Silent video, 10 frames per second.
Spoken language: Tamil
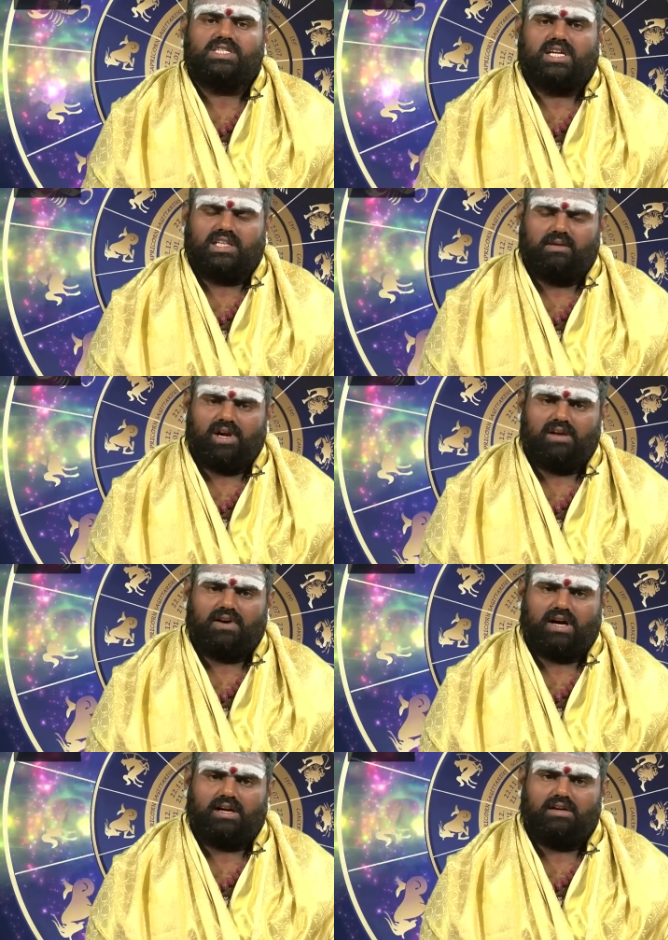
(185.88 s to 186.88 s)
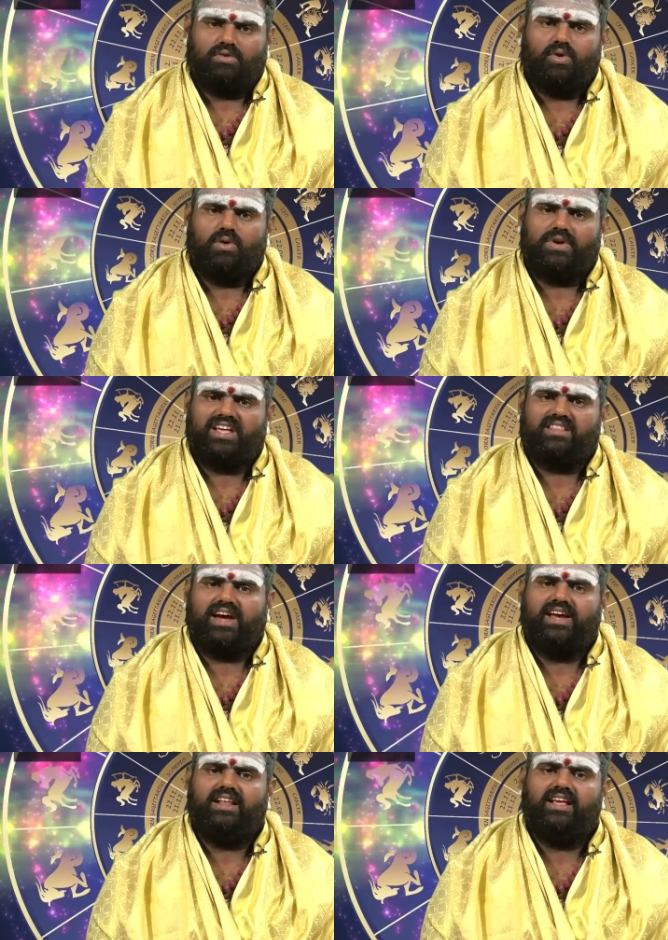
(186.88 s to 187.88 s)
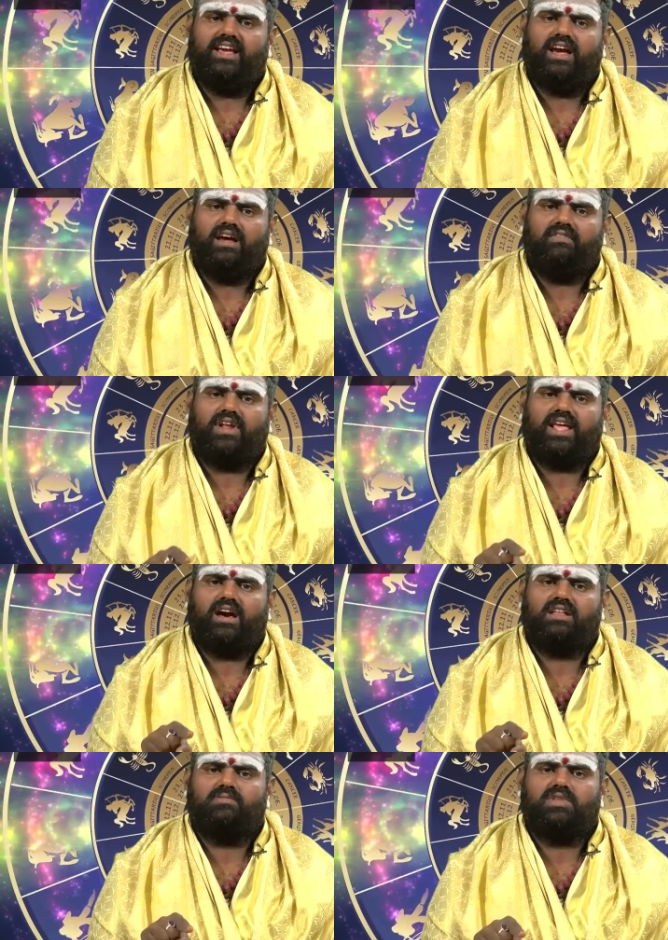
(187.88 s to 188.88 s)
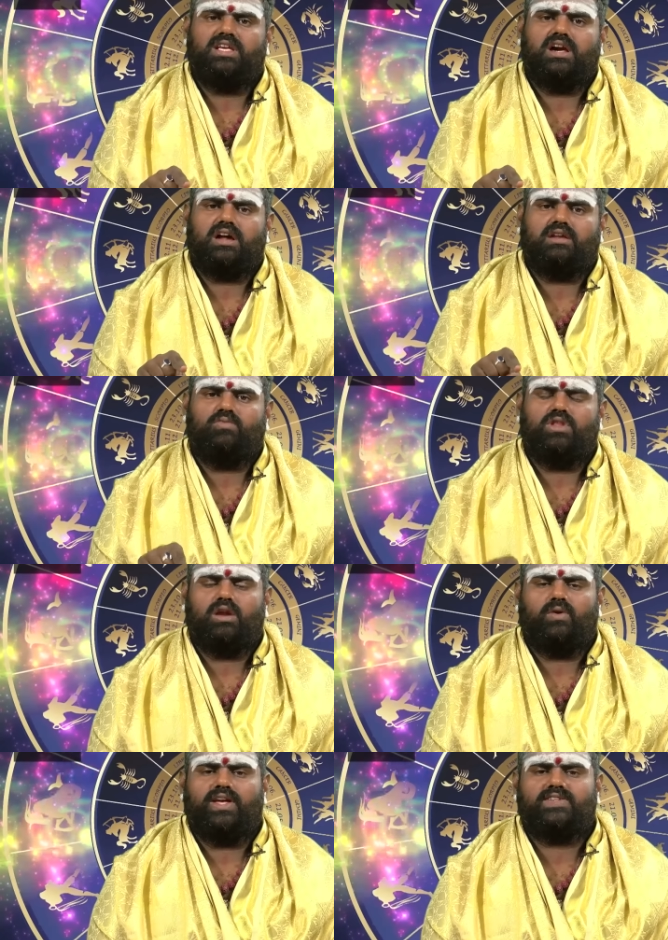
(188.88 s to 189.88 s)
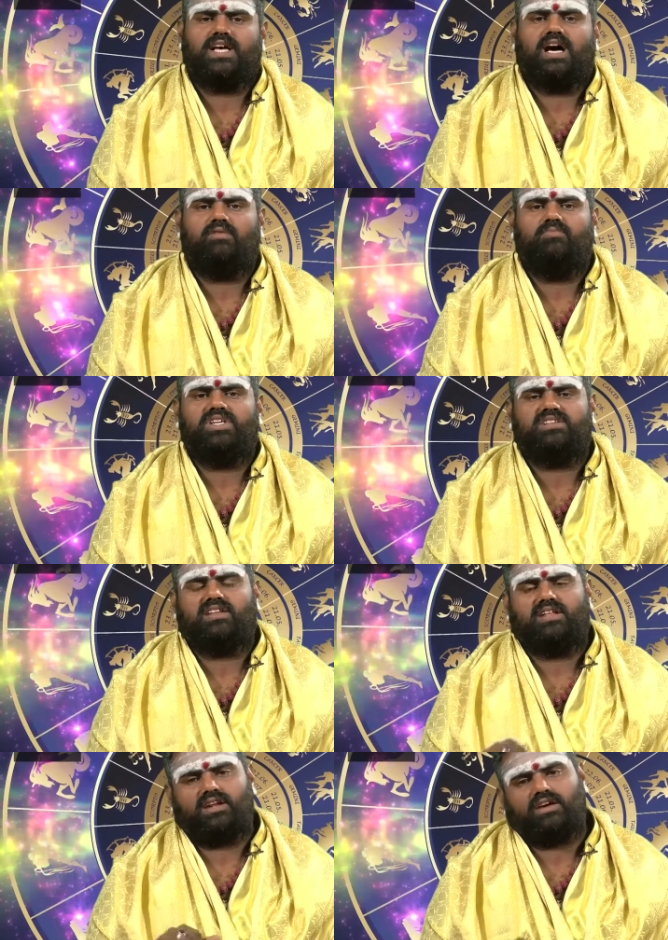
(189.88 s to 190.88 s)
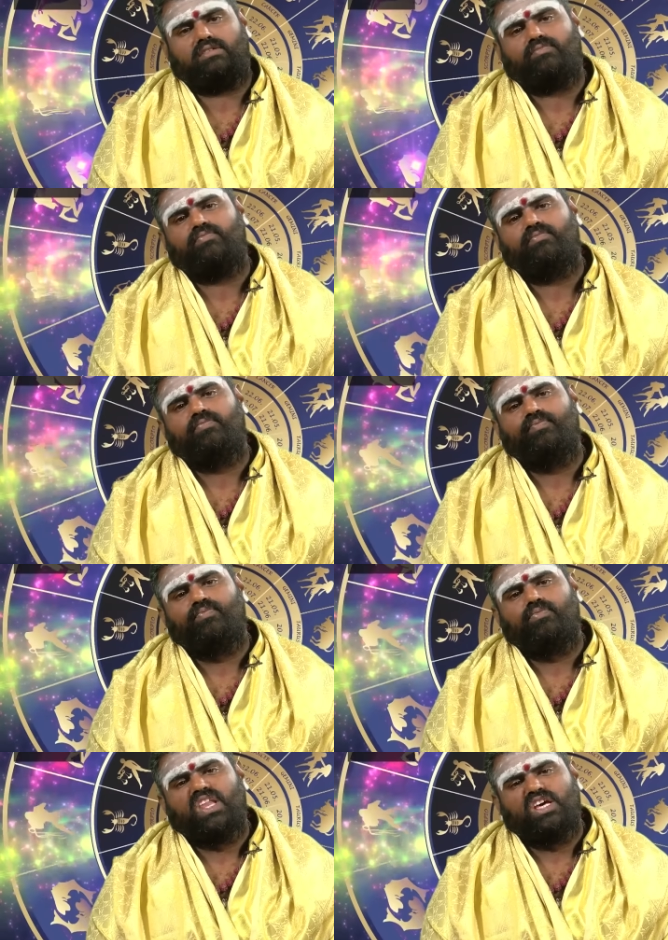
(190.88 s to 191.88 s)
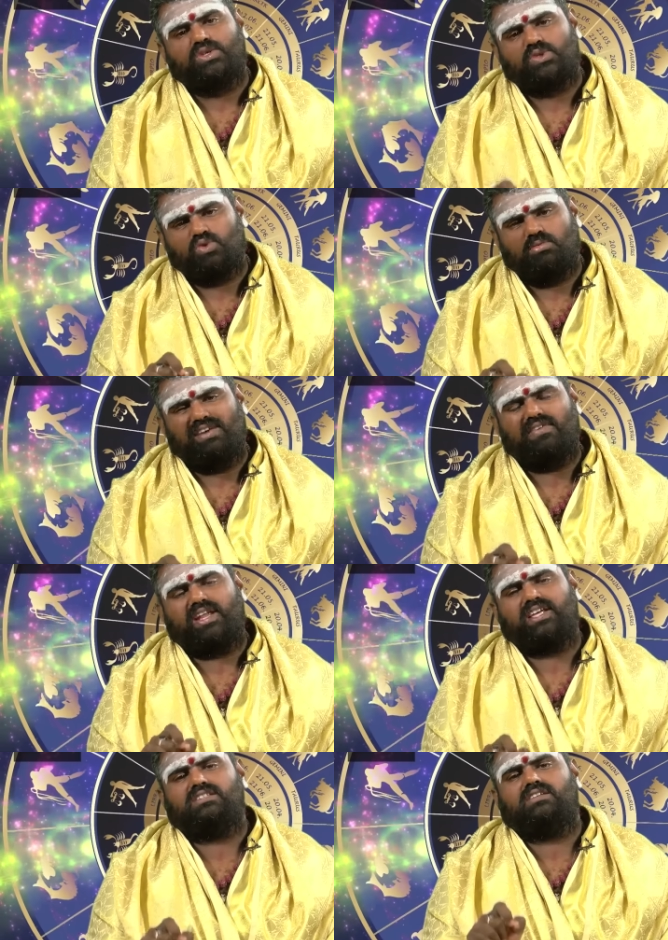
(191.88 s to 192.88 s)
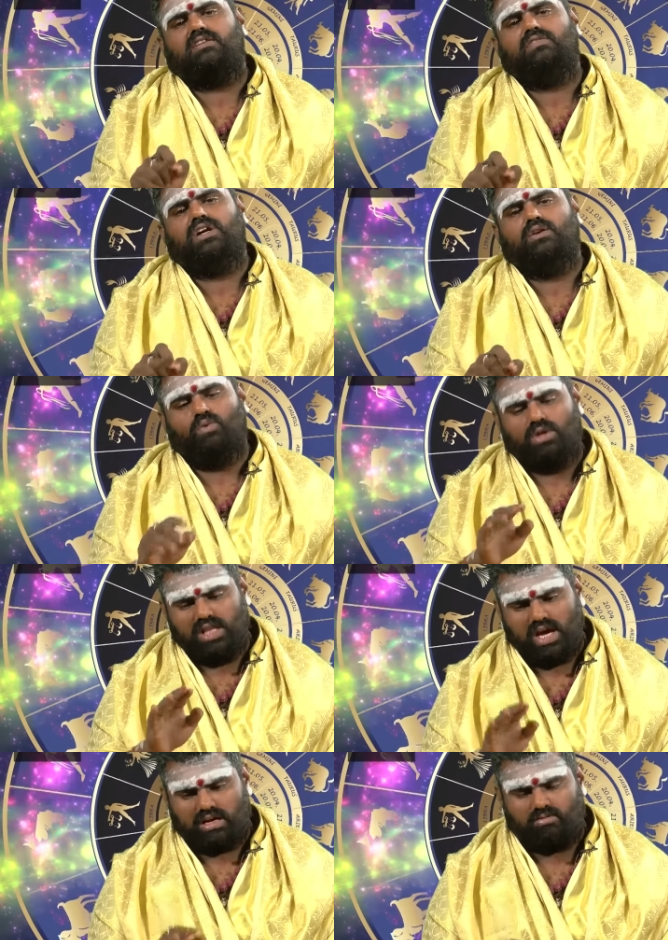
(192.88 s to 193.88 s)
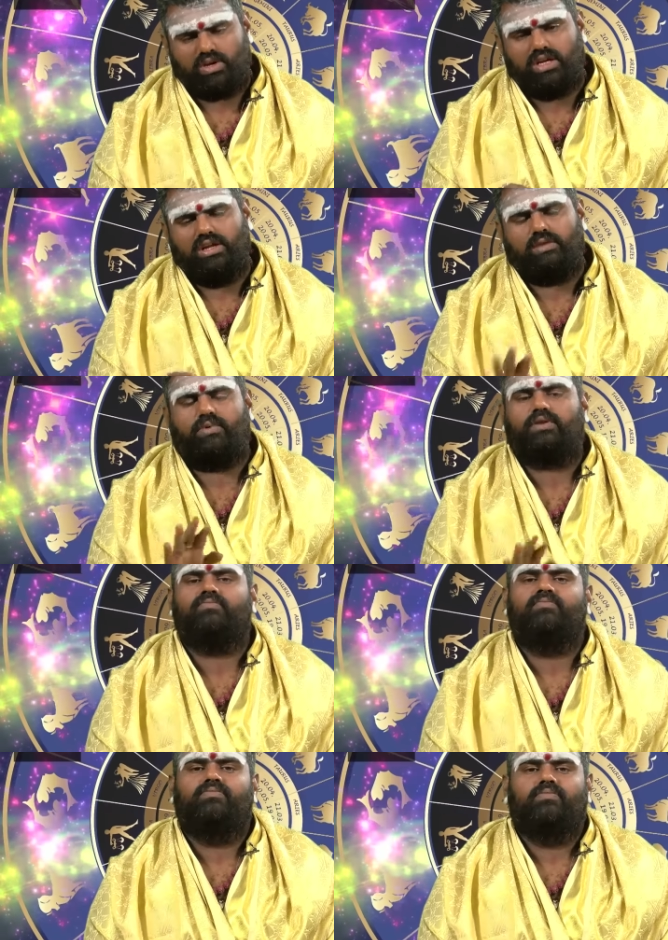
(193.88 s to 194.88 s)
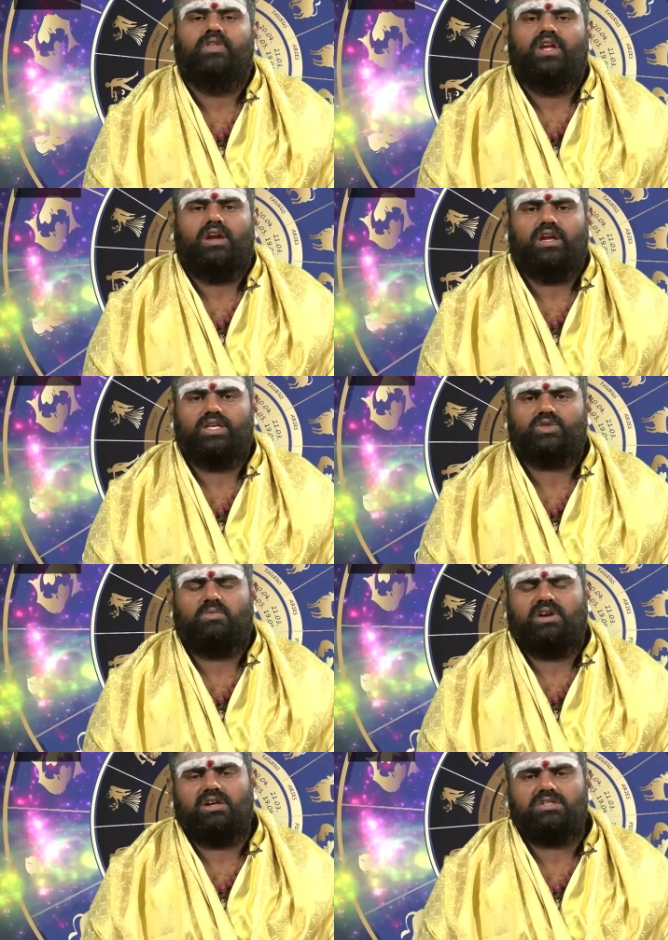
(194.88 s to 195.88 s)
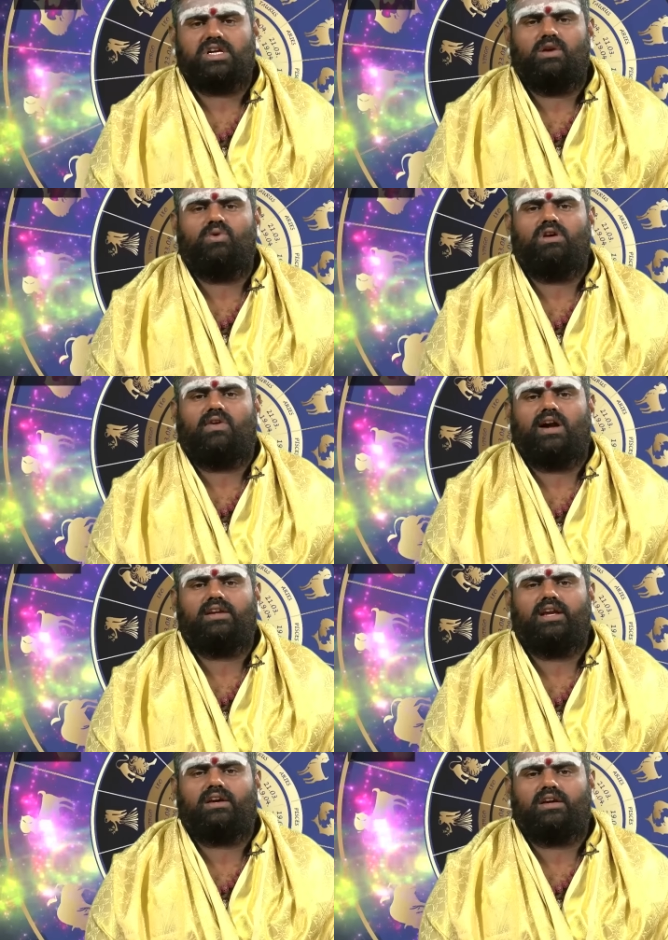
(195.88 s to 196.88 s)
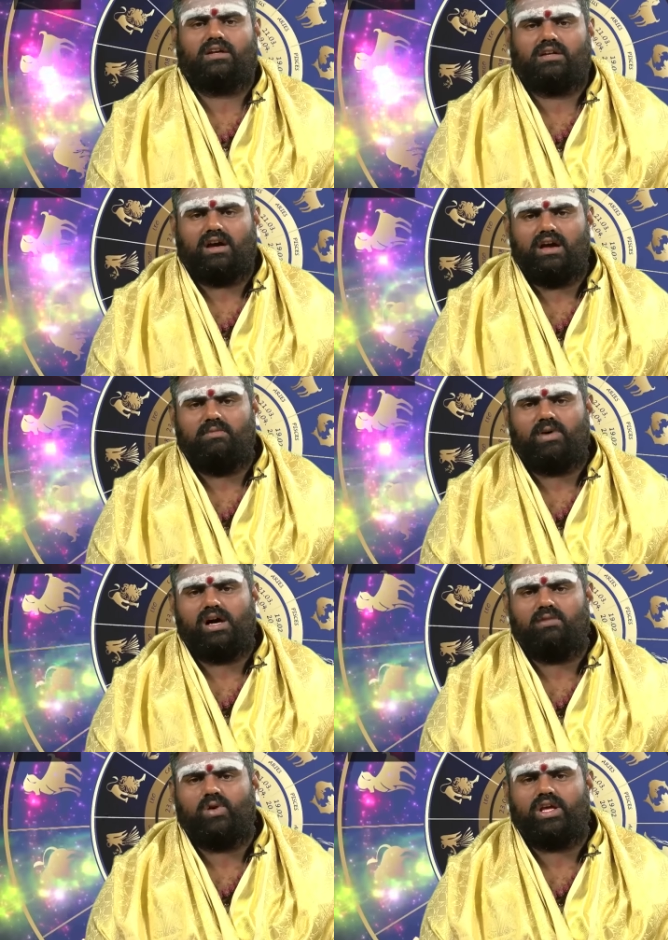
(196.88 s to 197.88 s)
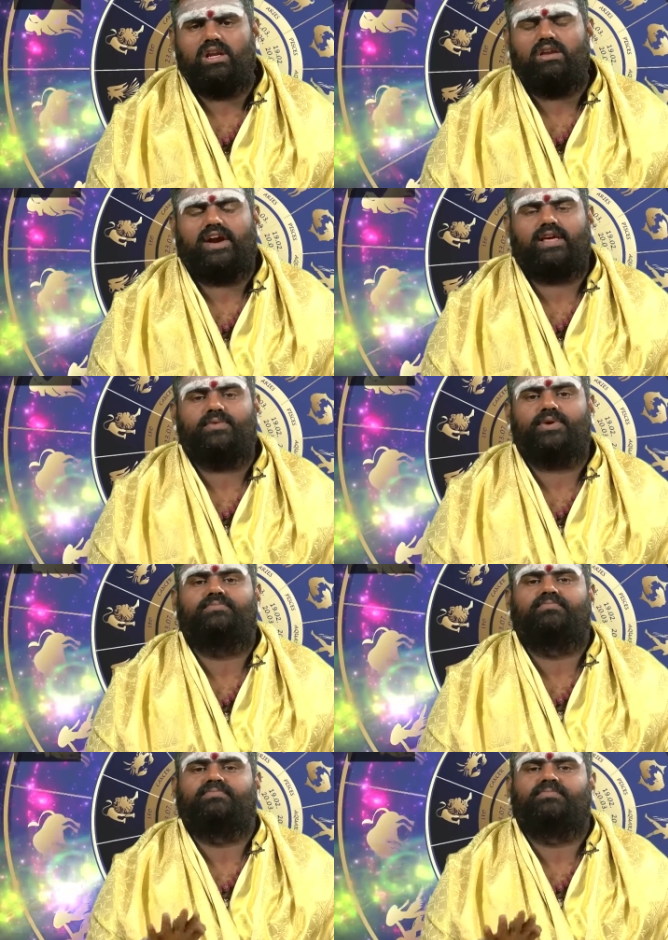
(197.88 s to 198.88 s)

சந்திர பகவான் உங்களுடைய தைரிய விரையாதிபதியான புதனுடைய சாரம் பெற்றிருக்கிறார் சுப விரய செலவுகள் உறுதியான முறையில் ஏற்படும் இன்னைக்கு சுப நிகழ்ச்சிகள் உங்கள் வாழ்க்கையில் கட்டாயமான முறையில் நடைபெறும்